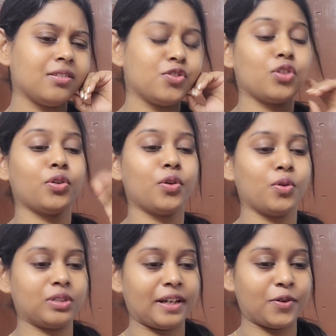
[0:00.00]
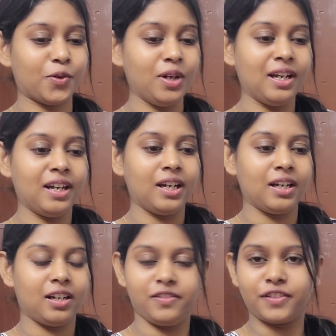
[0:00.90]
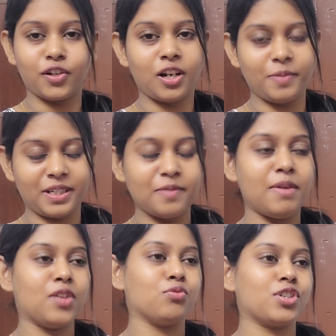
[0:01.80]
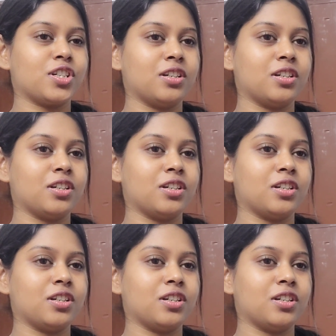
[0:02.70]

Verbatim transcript: যতই হোক দেখো আফটার অল আমি একটা মানুষ